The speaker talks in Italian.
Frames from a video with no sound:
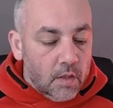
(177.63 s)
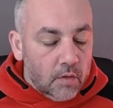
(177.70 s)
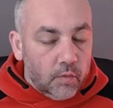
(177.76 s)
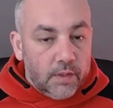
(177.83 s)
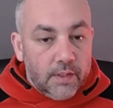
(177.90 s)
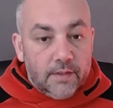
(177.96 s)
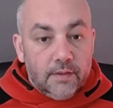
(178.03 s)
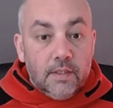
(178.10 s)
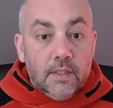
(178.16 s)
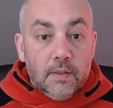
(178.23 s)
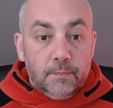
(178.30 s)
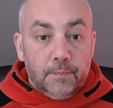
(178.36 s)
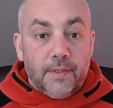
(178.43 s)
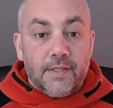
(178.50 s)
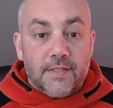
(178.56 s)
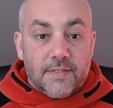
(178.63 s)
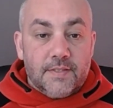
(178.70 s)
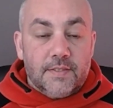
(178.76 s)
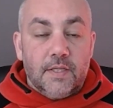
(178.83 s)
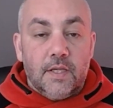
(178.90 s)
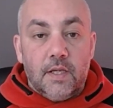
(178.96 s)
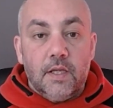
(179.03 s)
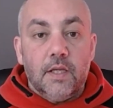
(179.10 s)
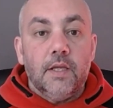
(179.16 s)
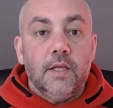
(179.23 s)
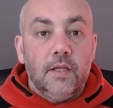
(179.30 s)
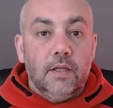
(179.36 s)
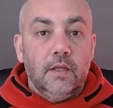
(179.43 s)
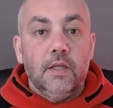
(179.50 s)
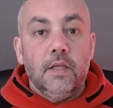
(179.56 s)
Quindi di per sé
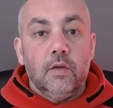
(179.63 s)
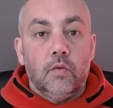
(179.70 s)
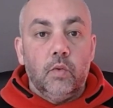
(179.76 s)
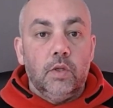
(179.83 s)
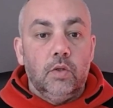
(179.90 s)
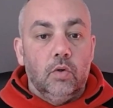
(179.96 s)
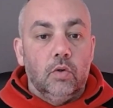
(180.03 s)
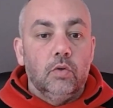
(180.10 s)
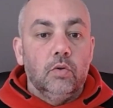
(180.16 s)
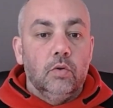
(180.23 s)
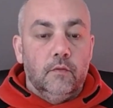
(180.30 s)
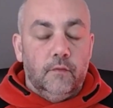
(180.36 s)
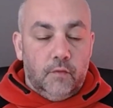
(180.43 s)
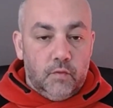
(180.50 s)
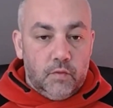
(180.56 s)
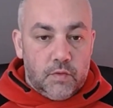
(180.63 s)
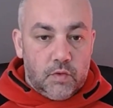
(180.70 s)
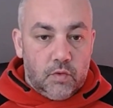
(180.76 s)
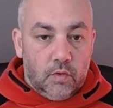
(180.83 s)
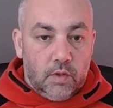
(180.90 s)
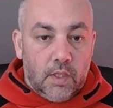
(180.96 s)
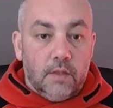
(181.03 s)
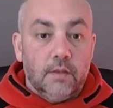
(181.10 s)
il liquido non funziona,